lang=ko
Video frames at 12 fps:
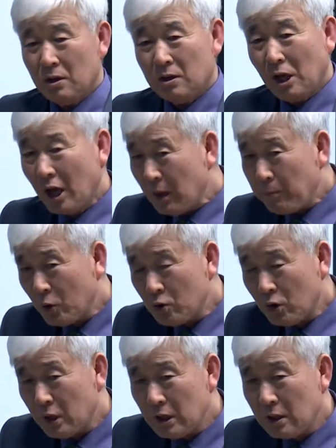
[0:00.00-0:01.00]

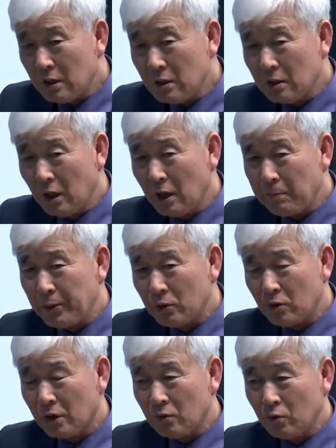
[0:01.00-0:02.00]

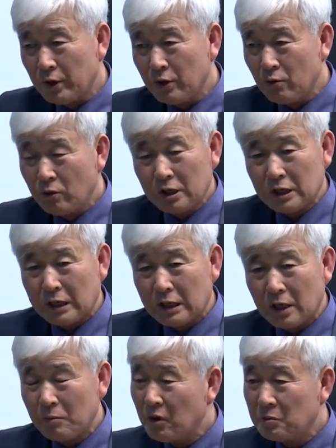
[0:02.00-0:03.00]
대표적인 우리 윤리
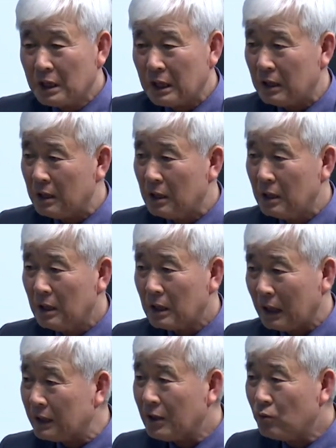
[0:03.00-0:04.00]
사상이 뭡니까?
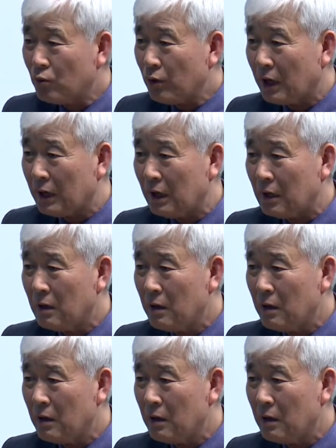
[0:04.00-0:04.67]
가장 중요한 게